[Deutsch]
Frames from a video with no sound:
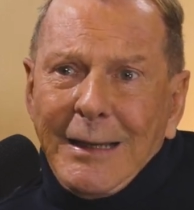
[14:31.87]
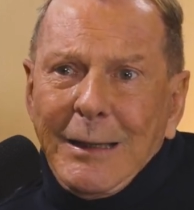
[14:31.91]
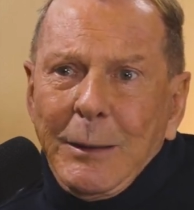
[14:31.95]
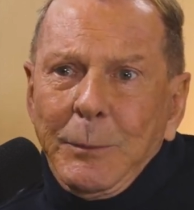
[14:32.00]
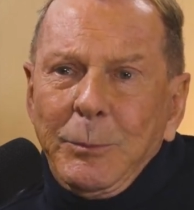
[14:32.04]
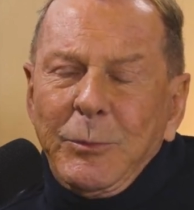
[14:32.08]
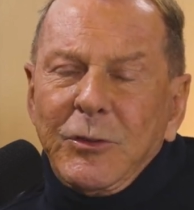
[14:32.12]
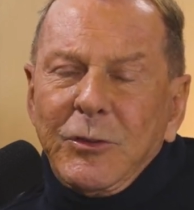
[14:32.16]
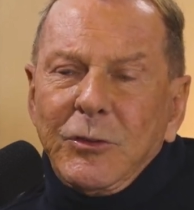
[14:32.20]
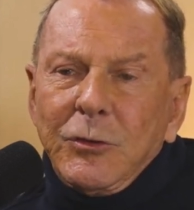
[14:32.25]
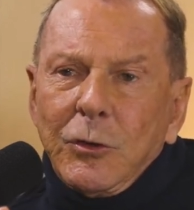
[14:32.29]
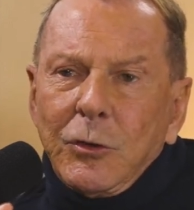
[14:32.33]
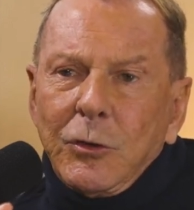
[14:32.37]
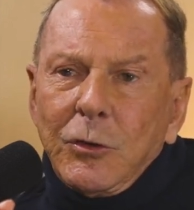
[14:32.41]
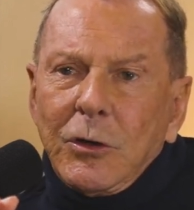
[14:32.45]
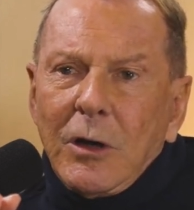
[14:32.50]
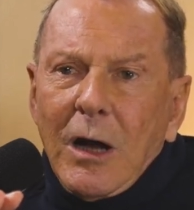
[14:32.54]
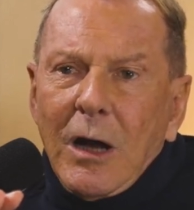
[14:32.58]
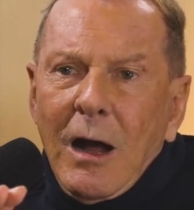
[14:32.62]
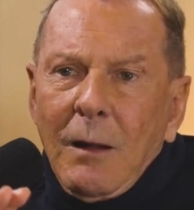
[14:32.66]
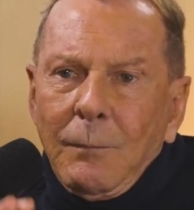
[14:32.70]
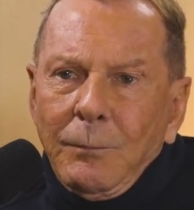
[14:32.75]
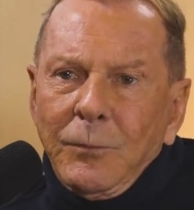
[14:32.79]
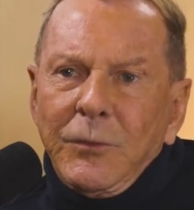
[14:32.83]
Gibt es
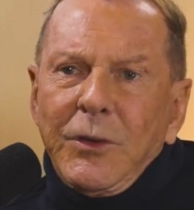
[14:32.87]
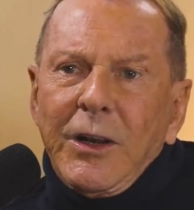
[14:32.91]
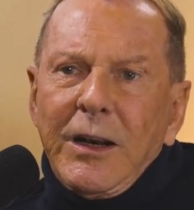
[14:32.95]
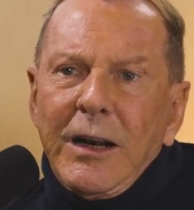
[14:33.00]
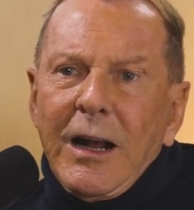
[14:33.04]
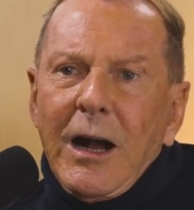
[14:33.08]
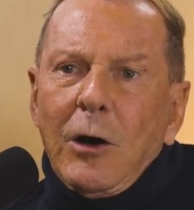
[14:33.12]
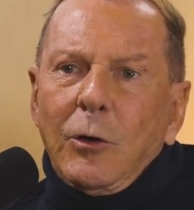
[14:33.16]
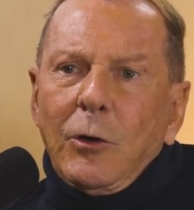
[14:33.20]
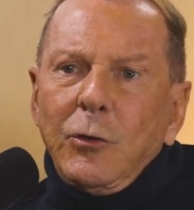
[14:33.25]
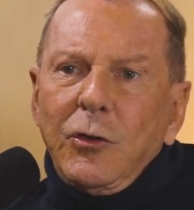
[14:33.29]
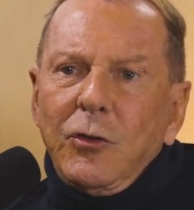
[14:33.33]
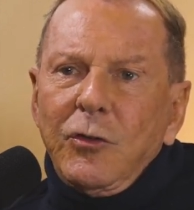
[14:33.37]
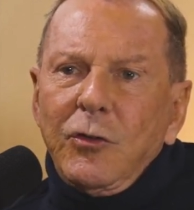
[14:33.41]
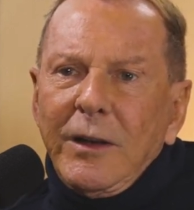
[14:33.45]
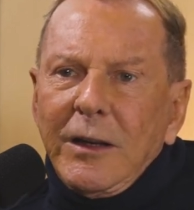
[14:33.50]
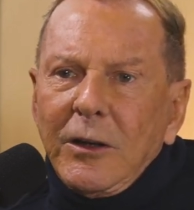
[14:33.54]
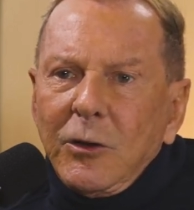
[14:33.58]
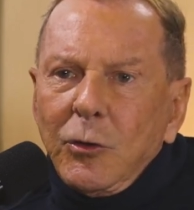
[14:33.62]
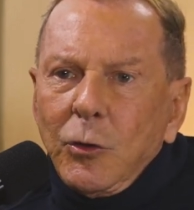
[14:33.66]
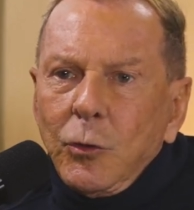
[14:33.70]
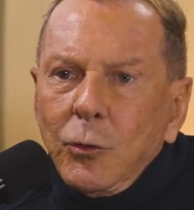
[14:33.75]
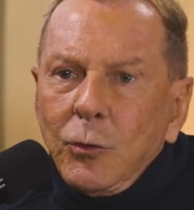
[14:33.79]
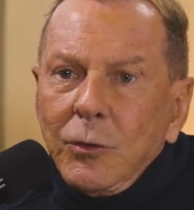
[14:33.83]
noch andere
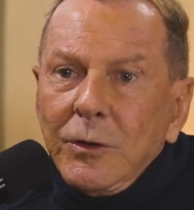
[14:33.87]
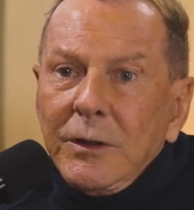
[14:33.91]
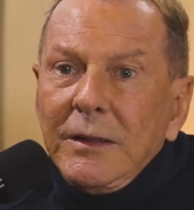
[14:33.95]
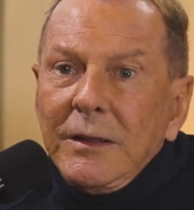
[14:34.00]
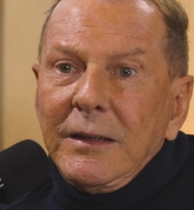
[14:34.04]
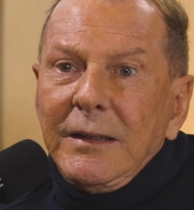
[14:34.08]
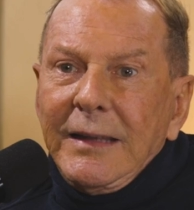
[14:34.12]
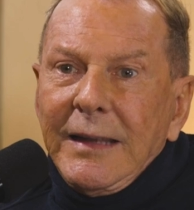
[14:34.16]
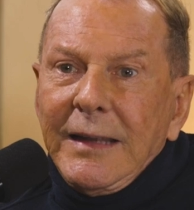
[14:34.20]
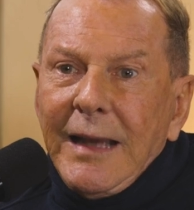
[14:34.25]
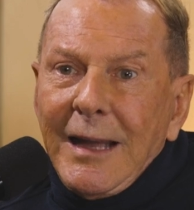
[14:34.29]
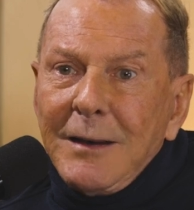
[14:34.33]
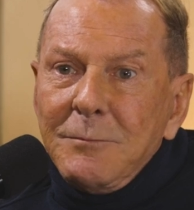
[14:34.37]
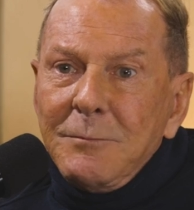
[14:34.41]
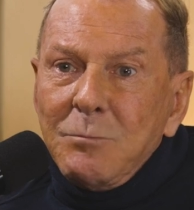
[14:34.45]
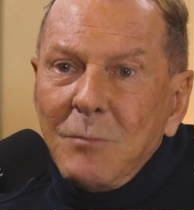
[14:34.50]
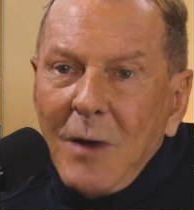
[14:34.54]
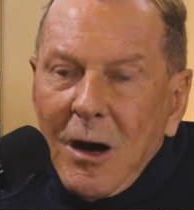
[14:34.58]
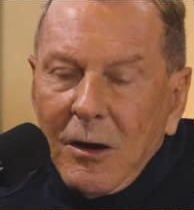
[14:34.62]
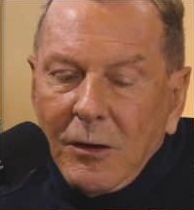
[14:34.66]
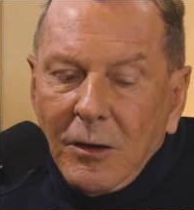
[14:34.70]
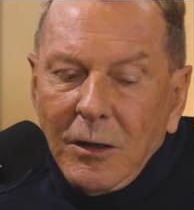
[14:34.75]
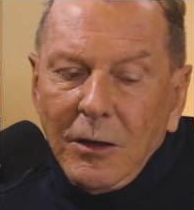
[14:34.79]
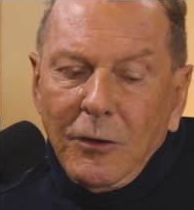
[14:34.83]
Auswirkungen, die ein
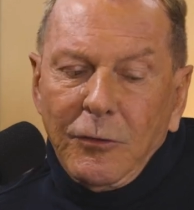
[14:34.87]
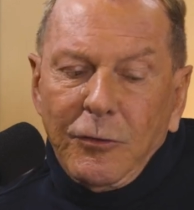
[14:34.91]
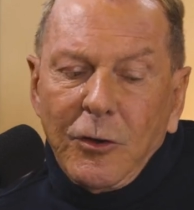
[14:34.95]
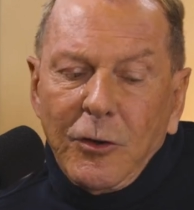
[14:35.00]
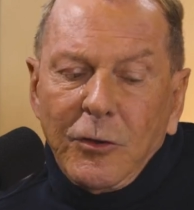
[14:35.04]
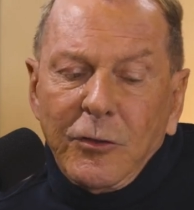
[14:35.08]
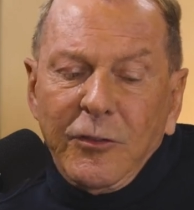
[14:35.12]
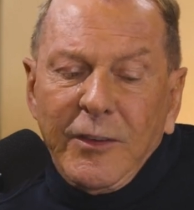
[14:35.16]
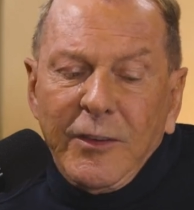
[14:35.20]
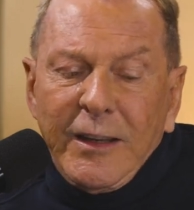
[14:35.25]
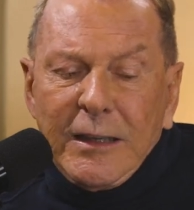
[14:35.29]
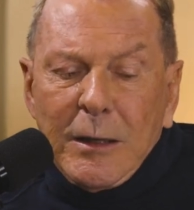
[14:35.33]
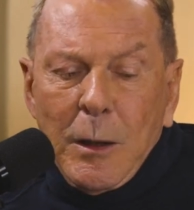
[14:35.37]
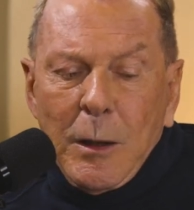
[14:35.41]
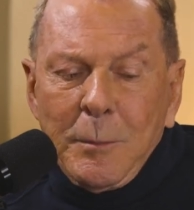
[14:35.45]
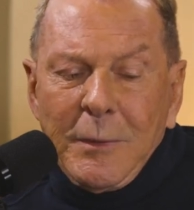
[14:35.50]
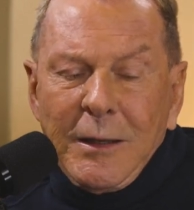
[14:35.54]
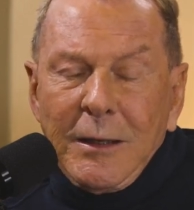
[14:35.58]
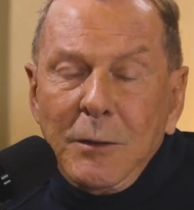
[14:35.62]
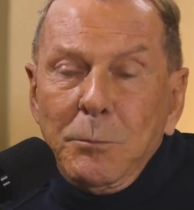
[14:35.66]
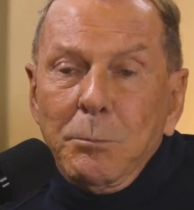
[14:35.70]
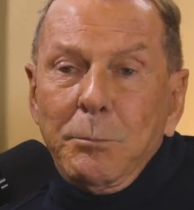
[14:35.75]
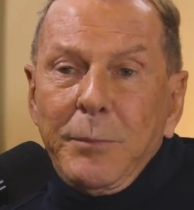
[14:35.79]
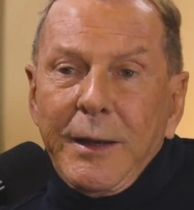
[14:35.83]
Mangel von
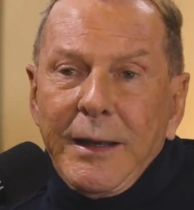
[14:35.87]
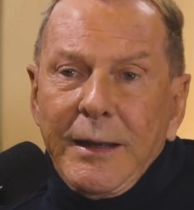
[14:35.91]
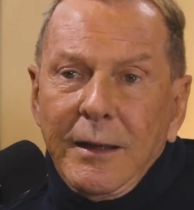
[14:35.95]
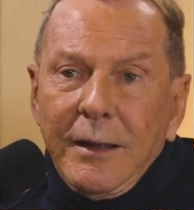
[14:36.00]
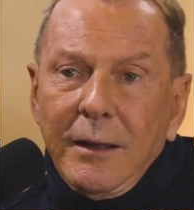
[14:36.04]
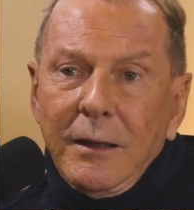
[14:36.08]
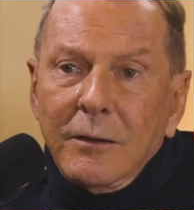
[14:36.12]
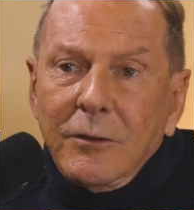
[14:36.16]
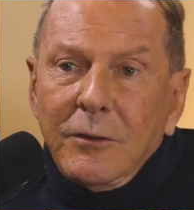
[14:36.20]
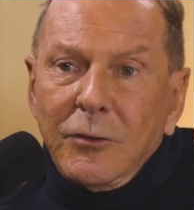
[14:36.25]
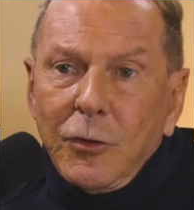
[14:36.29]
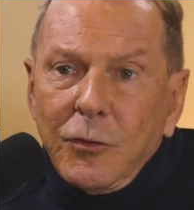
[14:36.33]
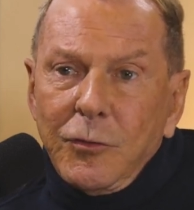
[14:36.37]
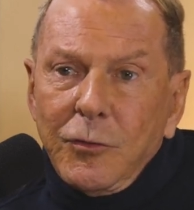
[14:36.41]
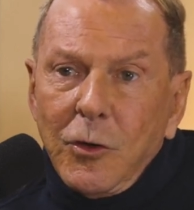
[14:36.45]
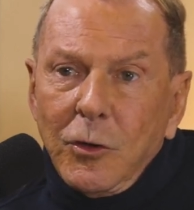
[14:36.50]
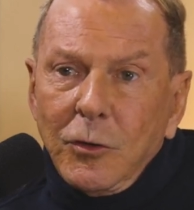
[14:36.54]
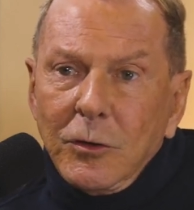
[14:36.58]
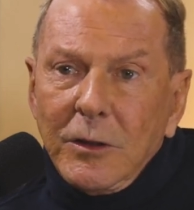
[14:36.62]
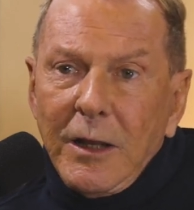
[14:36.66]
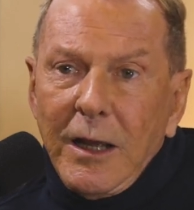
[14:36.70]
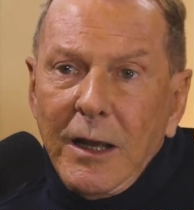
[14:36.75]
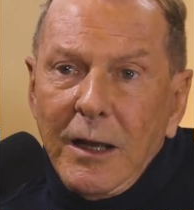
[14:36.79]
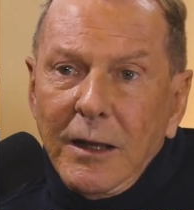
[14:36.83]
Vitamin B zur
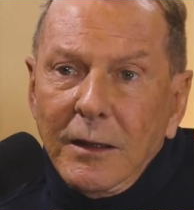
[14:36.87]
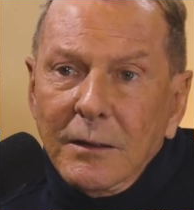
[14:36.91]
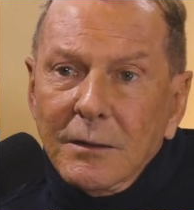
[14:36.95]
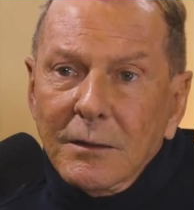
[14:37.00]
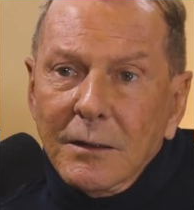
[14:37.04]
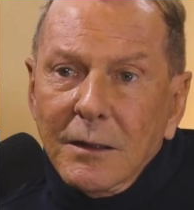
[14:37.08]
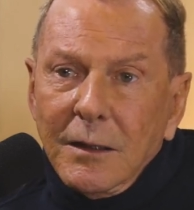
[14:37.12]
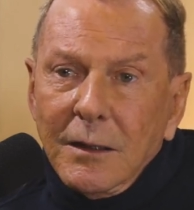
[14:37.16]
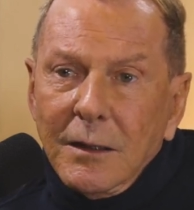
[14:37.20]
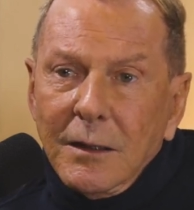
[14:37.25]
Folge hat?